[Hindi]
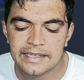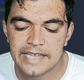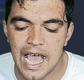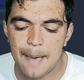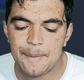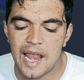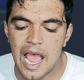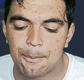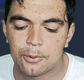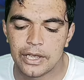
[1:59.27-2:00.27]
यहाँ पर
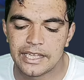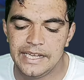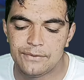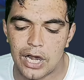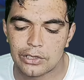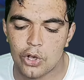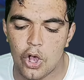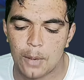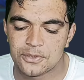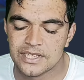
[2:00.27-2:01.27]
आपको एक रिवॉर्ड का
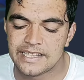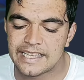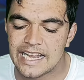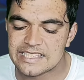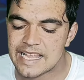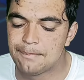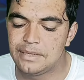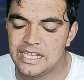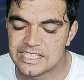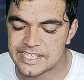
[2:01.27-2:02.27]
ऑप्शन दिख रहा है
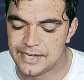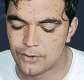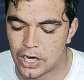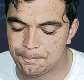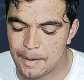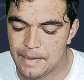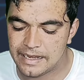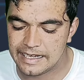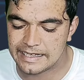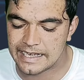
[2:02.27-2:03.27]
सिंपली इस रिवॉर्ड पे मैं
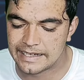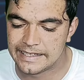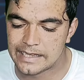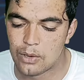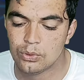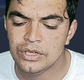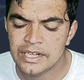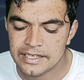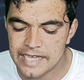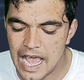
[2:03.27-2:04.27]
क्लिक कर देता हूँ
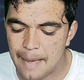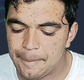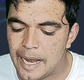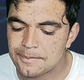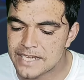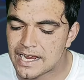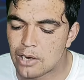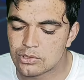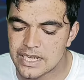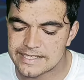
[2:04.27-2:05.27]
यहाँ पर आप
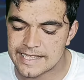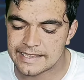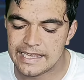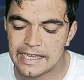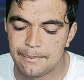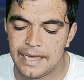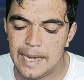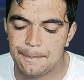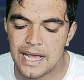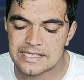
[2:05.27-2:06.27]
चेकआउट कर सकते हैं कि
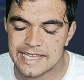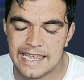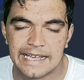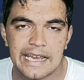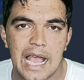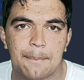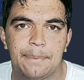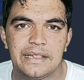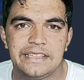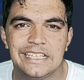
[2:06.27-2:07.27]
मेरे पास एक लाख
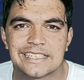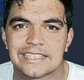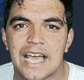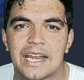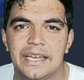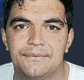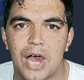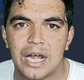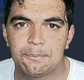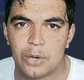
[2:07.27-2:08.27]
बत्तीस हजार
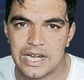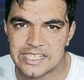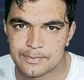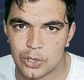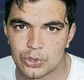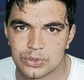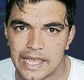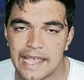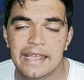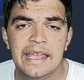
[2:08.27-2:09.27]
रिवॉर्ड पॉइंट्स
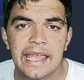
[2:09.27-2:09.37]
मौजूद है